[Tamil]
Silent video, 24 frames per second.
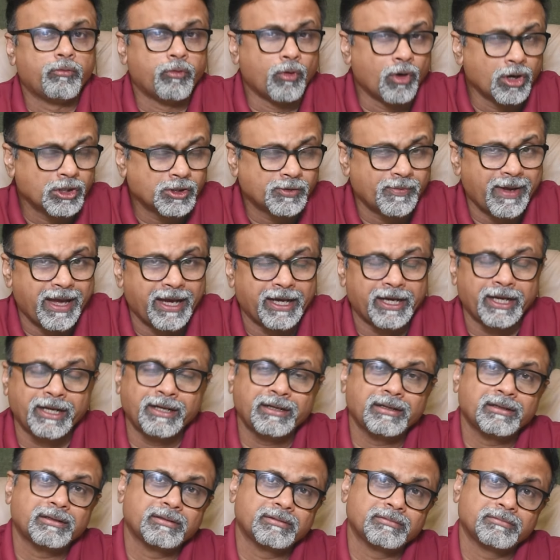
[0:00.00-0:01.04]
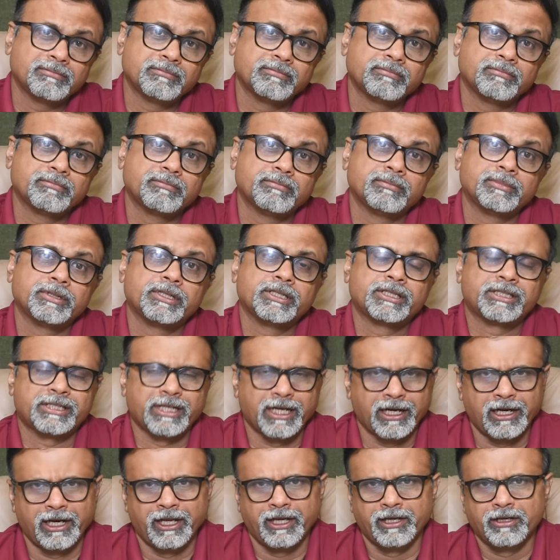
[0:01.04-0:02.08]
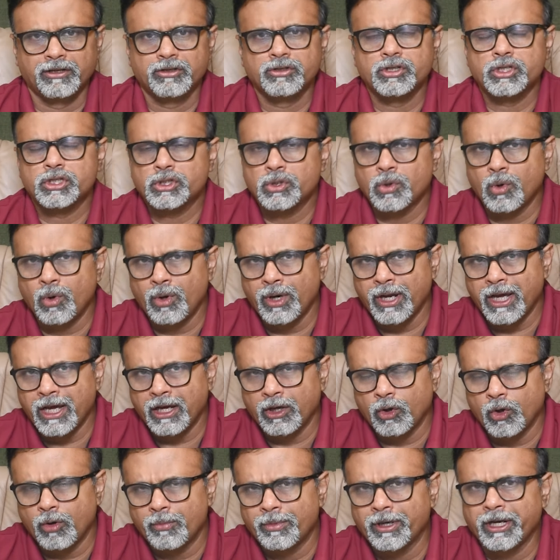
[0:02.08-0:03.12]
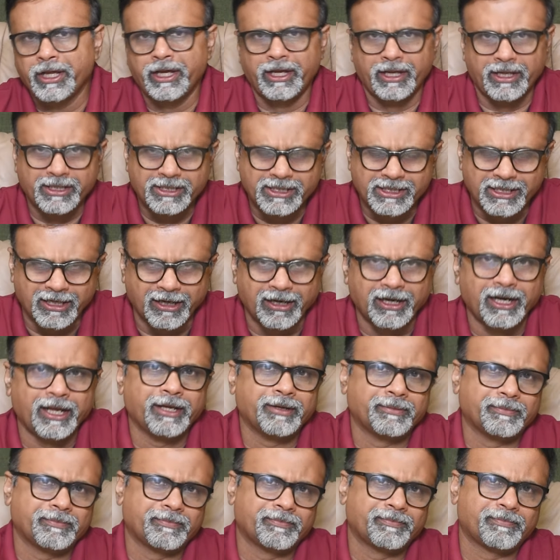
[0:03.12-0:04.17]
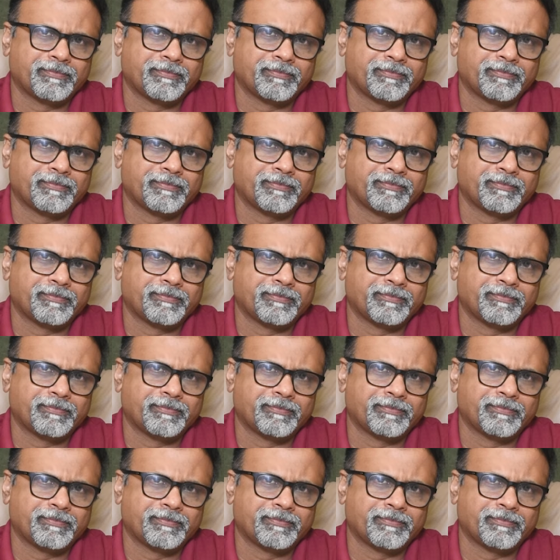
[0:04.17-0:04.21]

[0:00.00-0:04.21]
போக்ஸ் வேகன் ஸ்ட்ரகிளிங் ஸ்கோடா குளோபலி ஸ்ட்ரகிளிங்